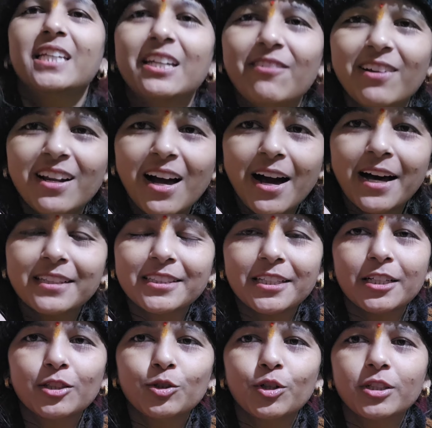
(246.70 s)
ये वाला हाथ है
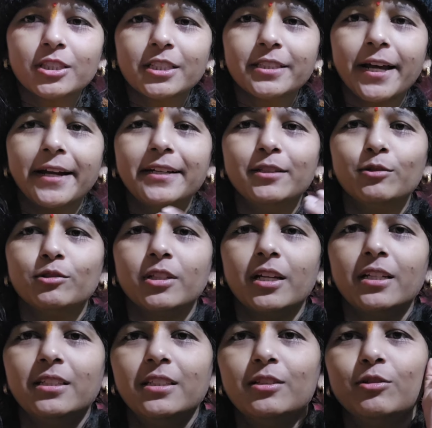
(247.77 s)
ना थोड़ा सा टाइट होता
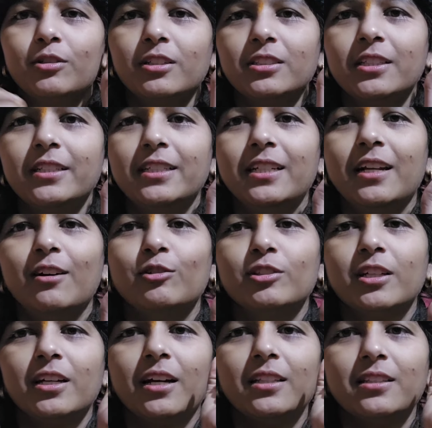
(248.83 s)
है ये थोड़ा सा ढीला
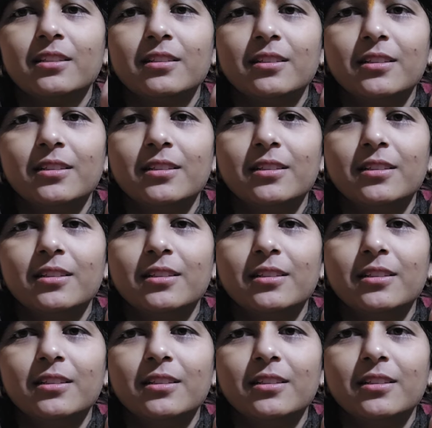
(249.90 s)
होता है हाथ